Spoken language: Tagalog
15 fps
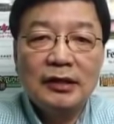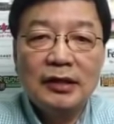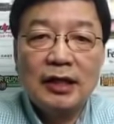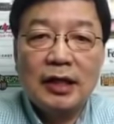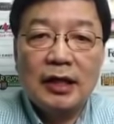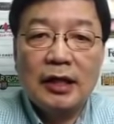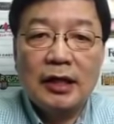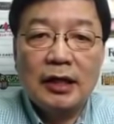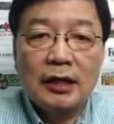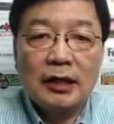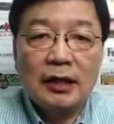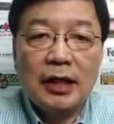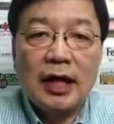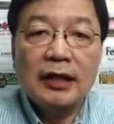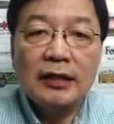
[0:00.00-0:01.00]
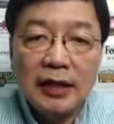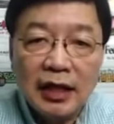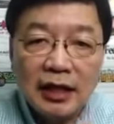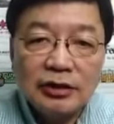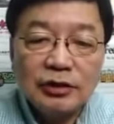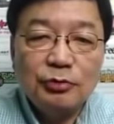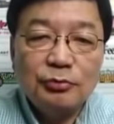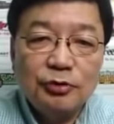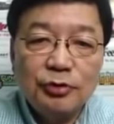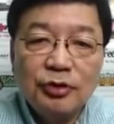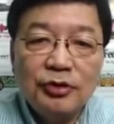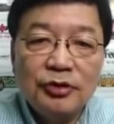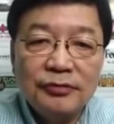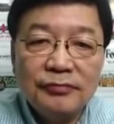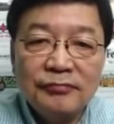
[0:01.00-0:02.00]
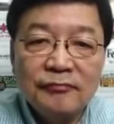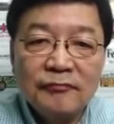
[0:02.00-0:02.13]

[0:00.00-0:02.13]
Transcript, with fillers: Na handang tumulong.